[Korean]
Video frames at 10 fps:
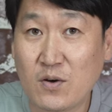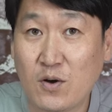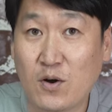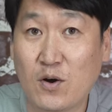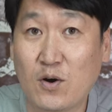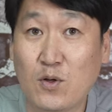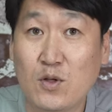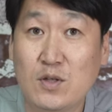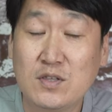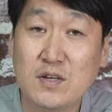어,
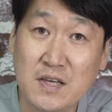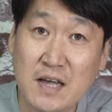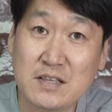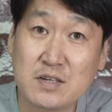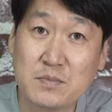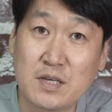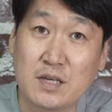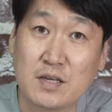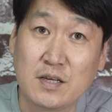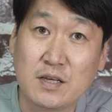특이한
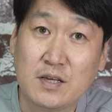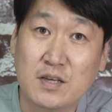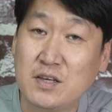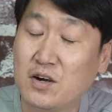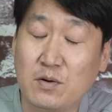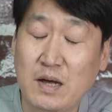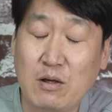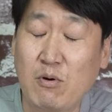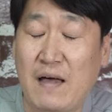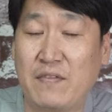점이 이
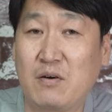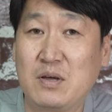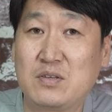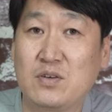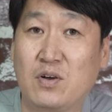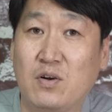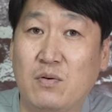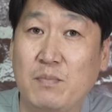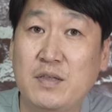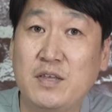얼마라고 안 나와 있어요.
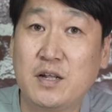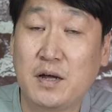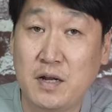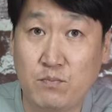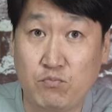몇 년 안에